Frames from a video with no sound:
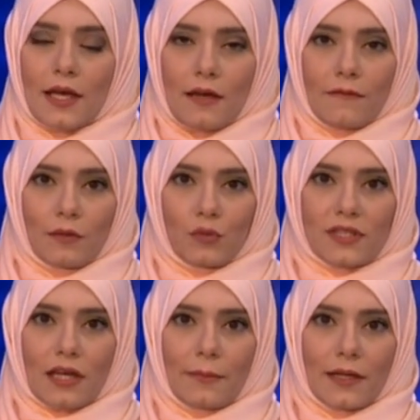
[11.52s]
في
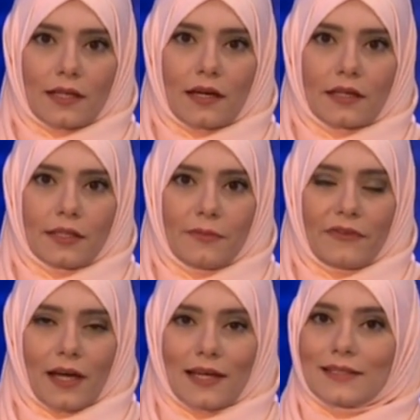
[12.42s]
المستقبل القريب في
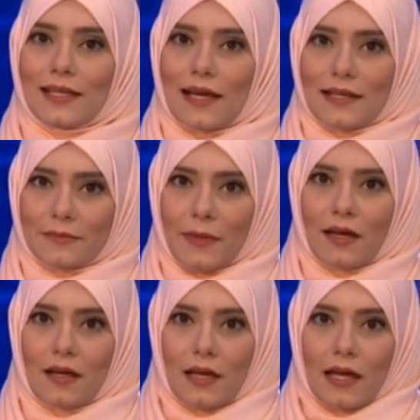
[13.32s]
عز الأزمة
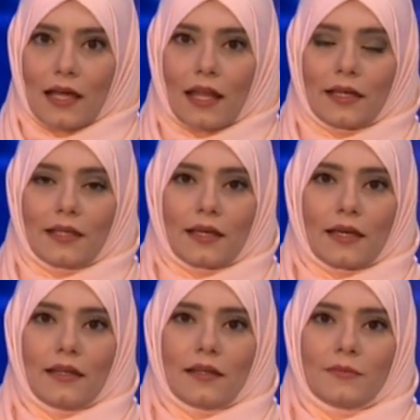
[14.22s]
العينة
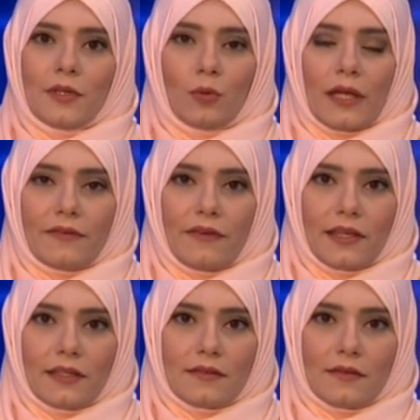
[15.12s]
كانت من ولاد
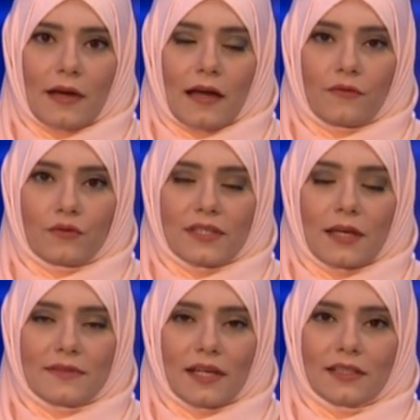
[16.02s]
فايت مع فوزيام
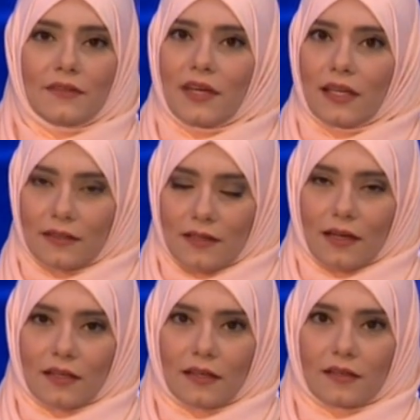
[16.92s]
سعدي في هذا
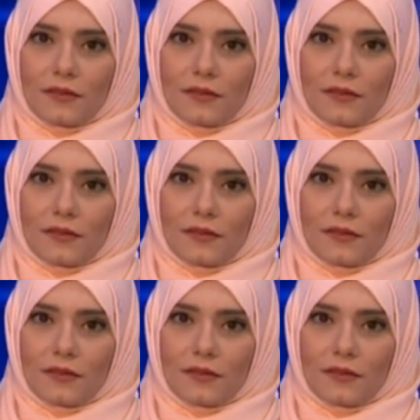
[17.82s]
التقرير